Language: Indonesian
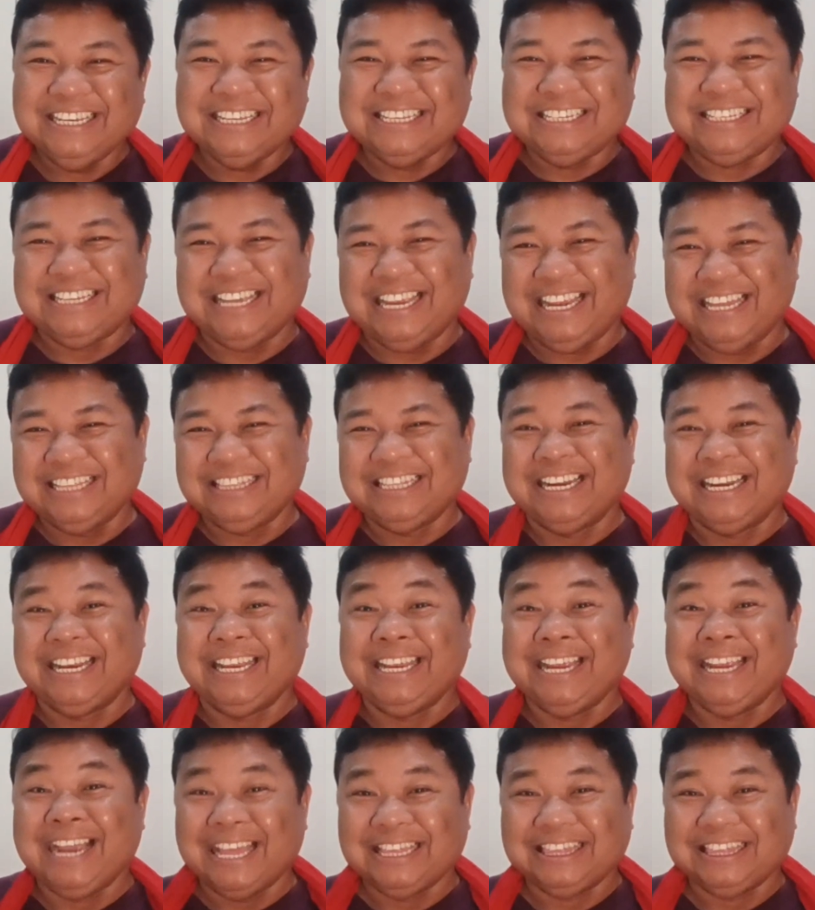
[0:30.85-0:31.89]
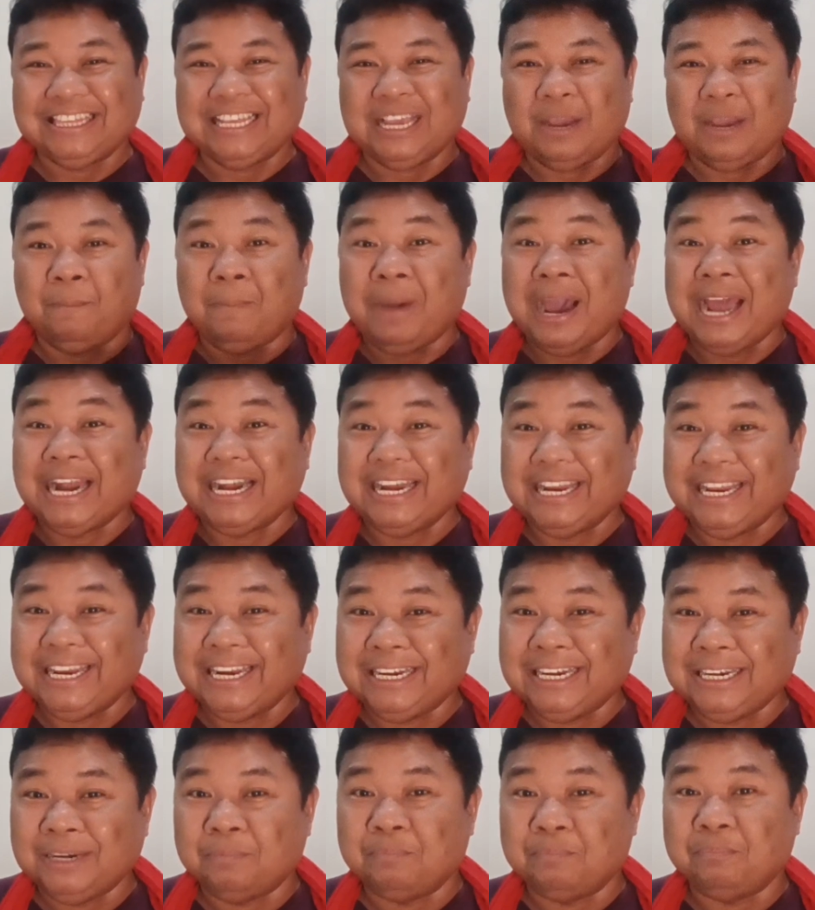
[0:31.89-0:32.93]
Saya teringat
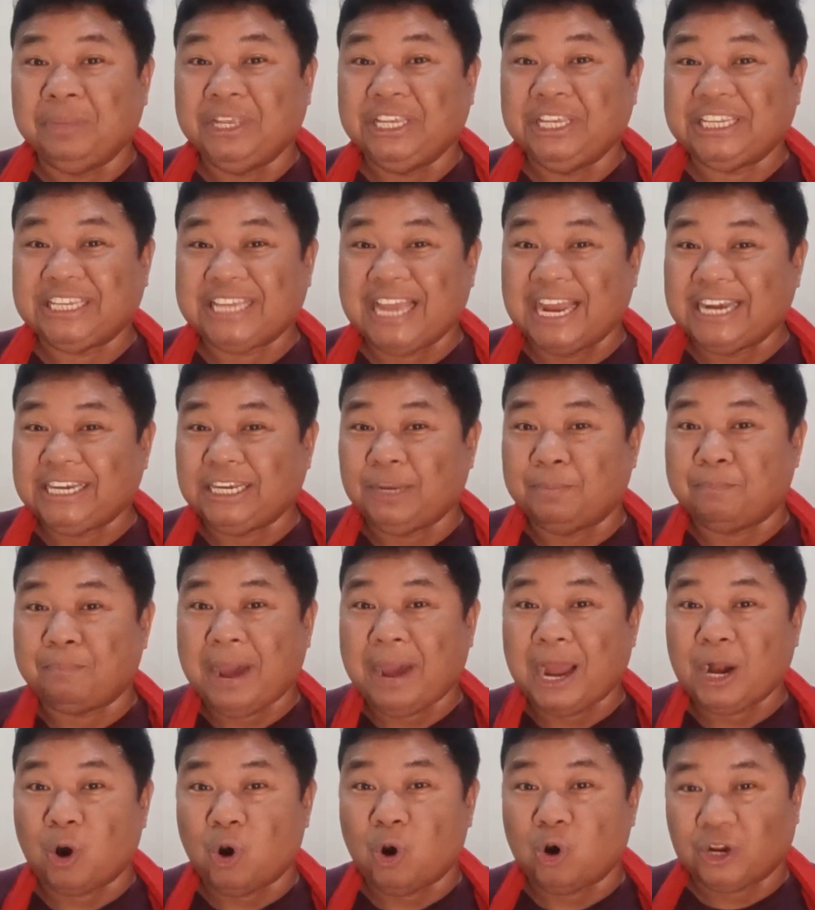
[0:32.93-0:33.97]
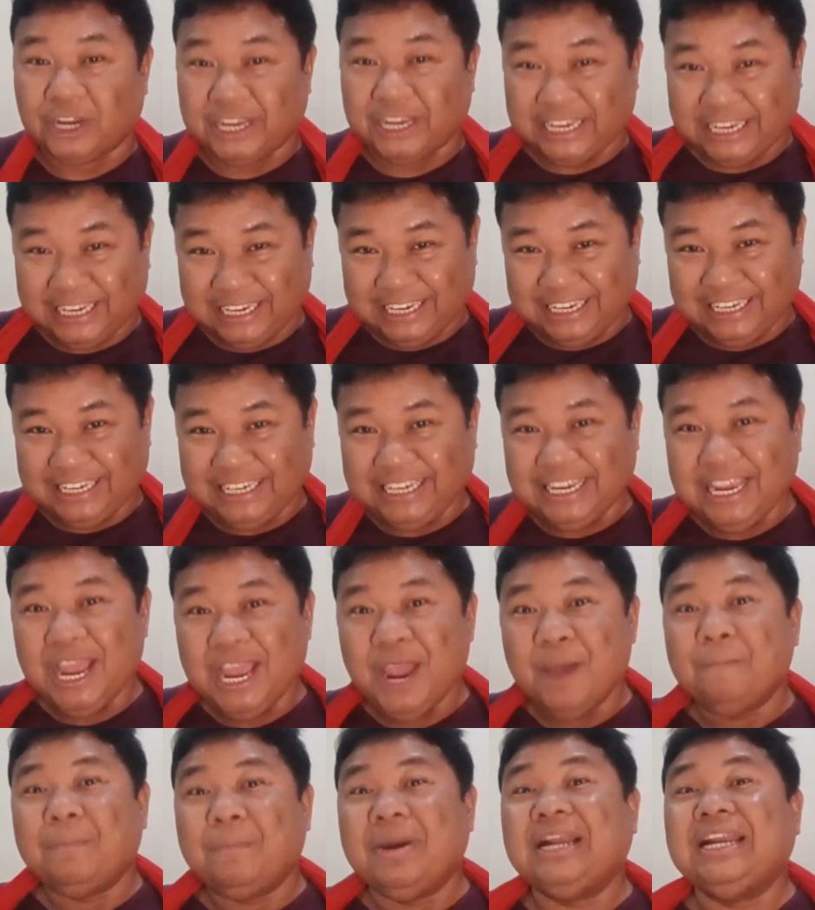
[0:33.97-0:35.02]
kemarin misa di paroki
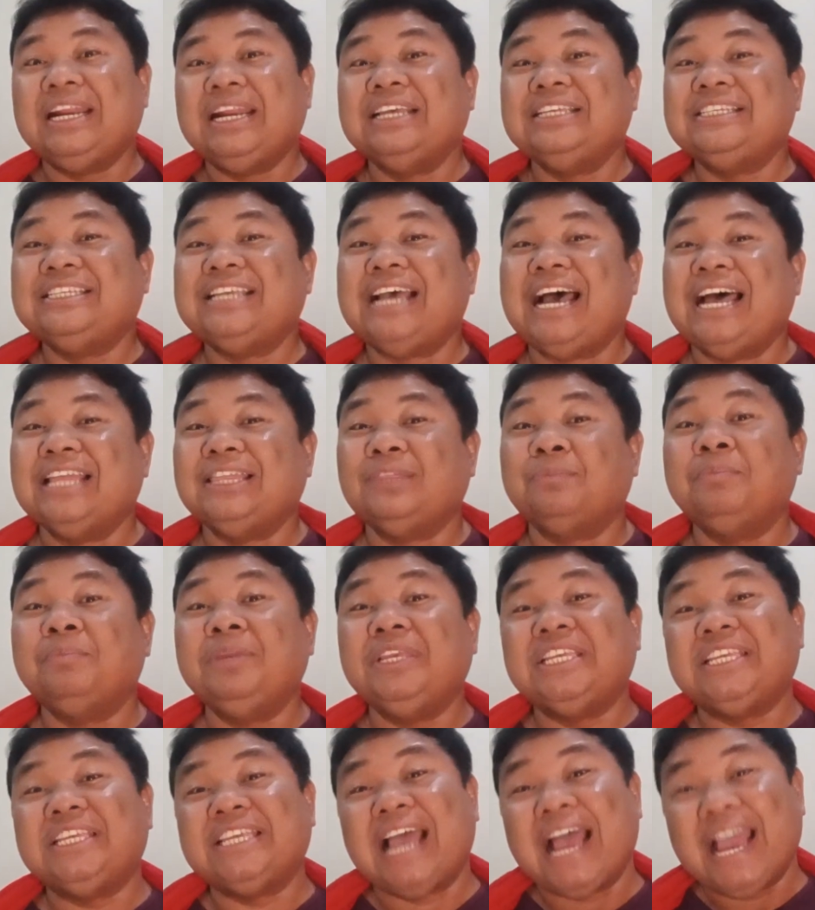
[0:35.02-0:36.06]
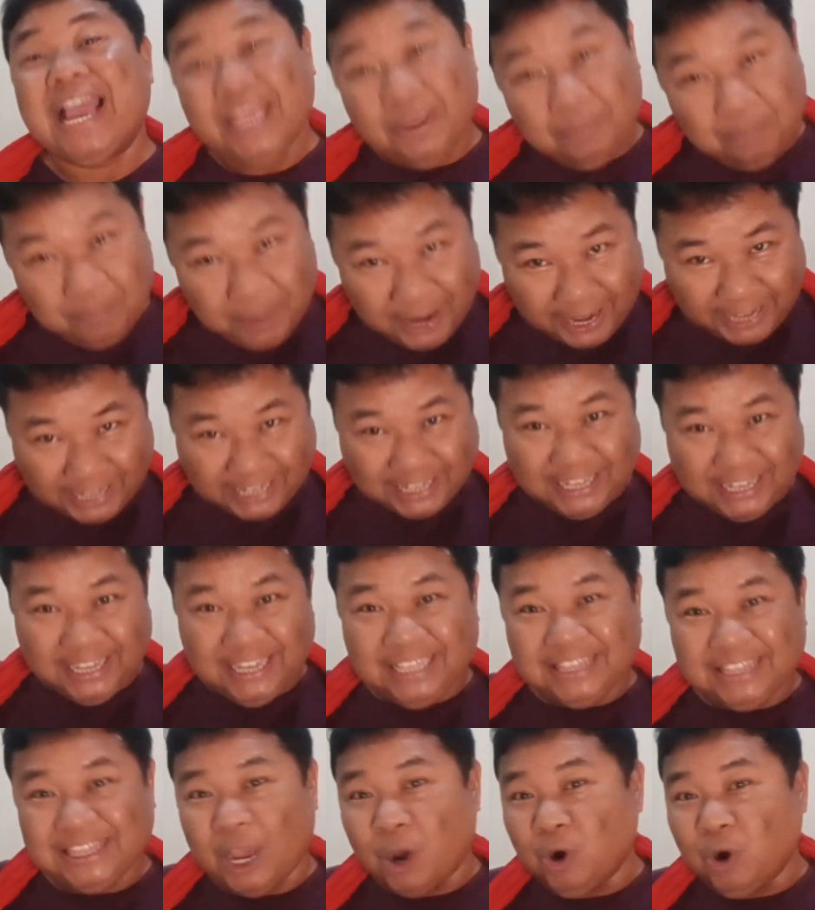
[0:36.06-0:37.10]
pada saat misa Imlek
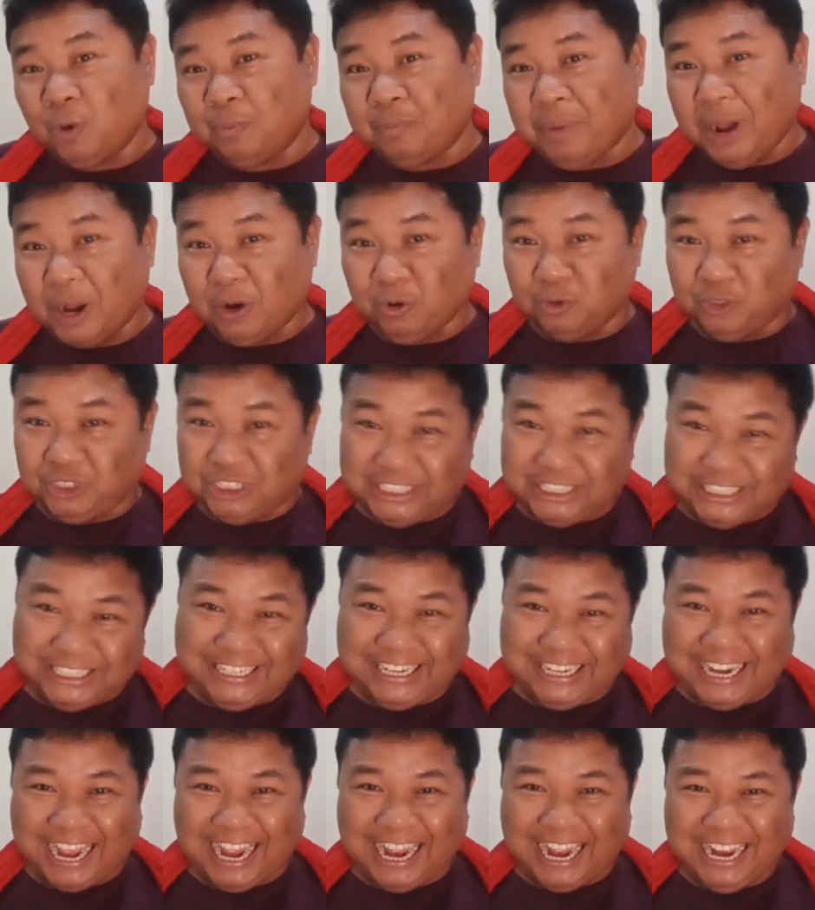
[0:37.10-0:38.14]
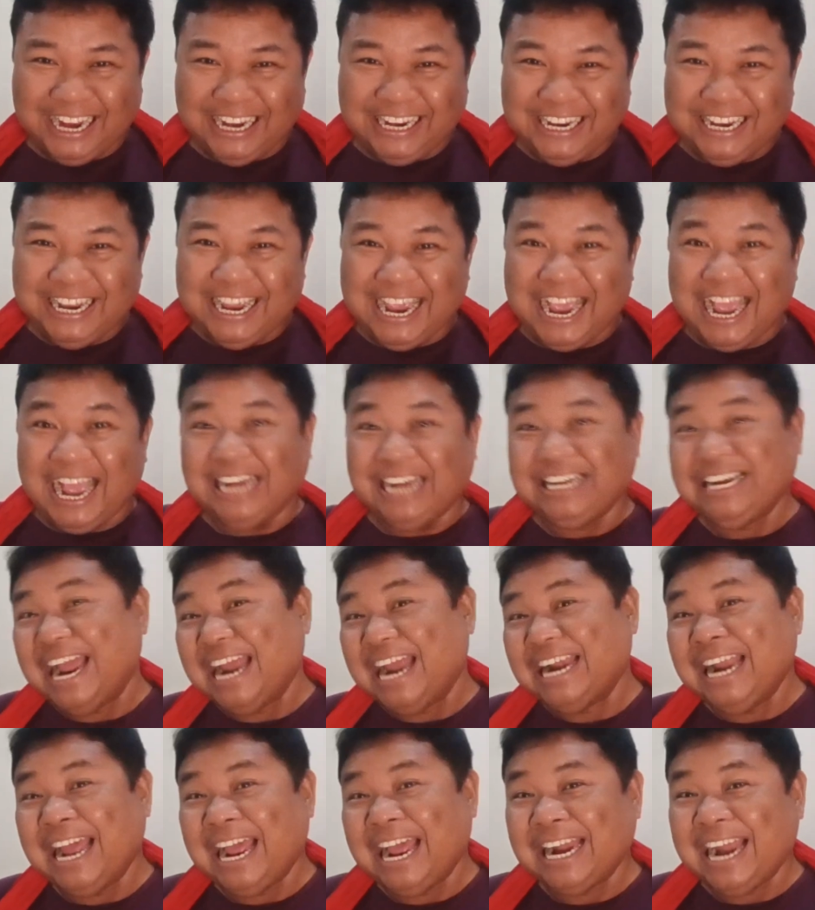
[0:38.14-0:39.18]
tahun baru Cina
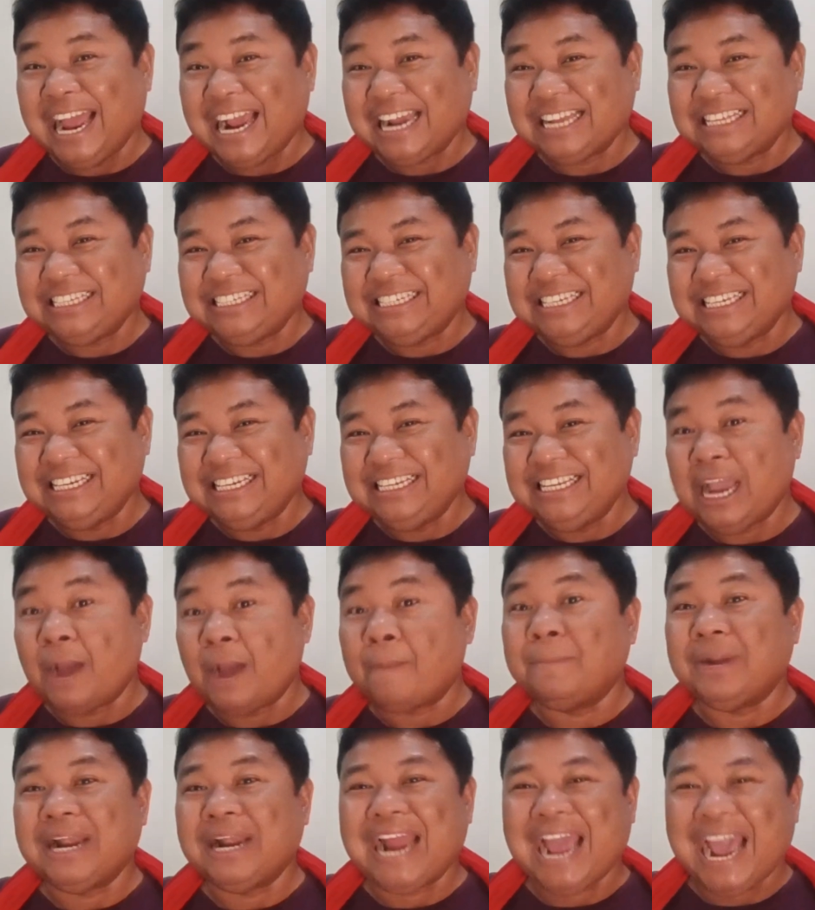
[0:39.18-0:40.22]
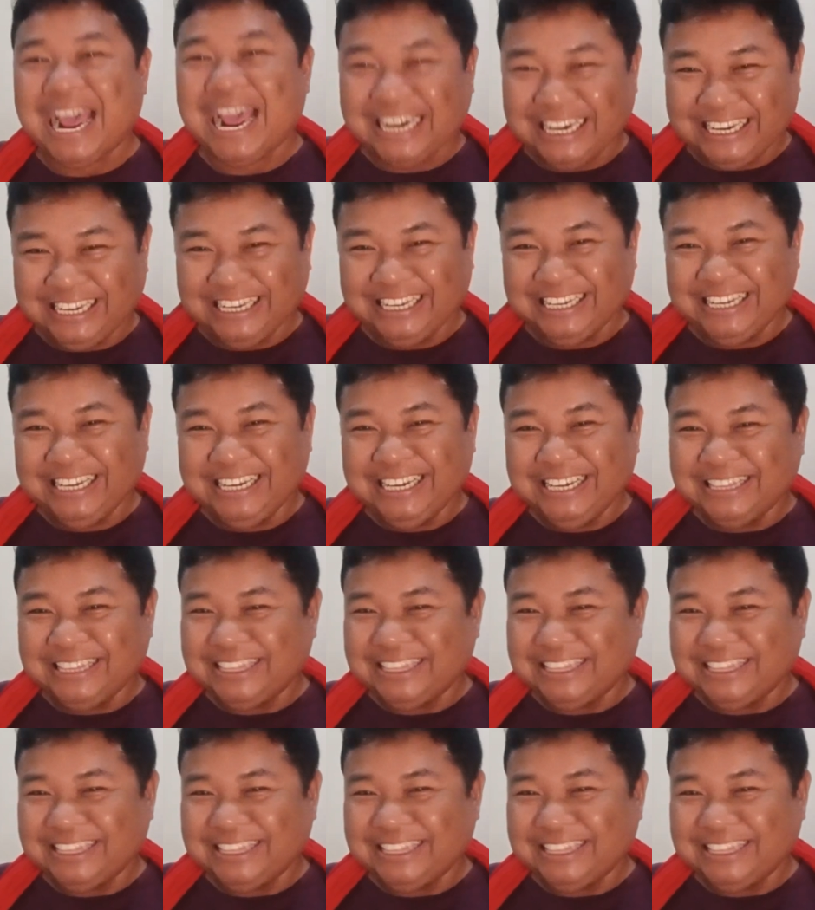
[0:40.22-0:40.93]
ada anak-anak kecil yang menari.